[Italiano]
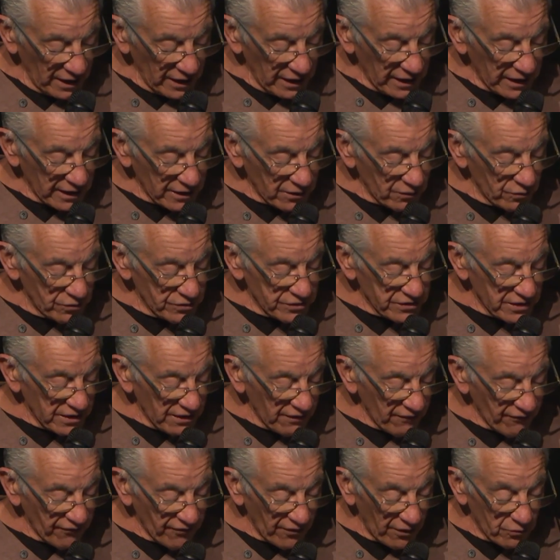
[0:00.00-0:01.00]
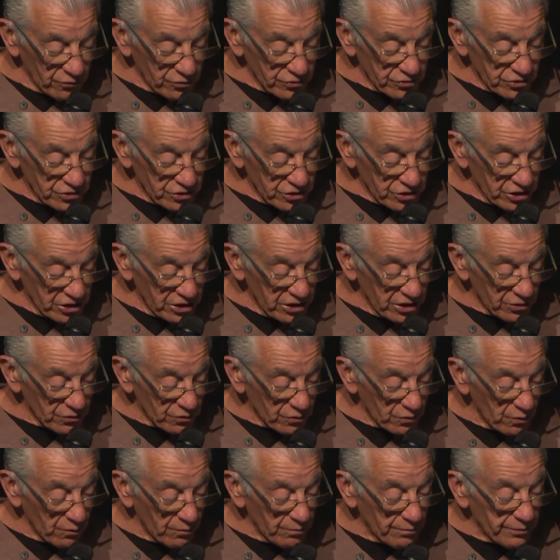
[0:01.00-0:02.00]
e così fa un giro
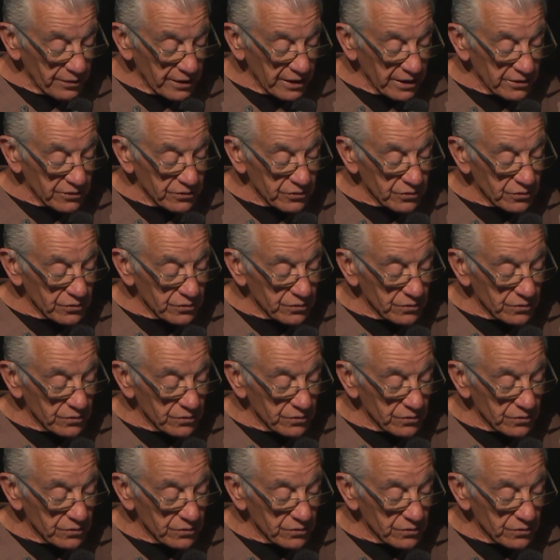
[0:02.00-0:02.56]
completo.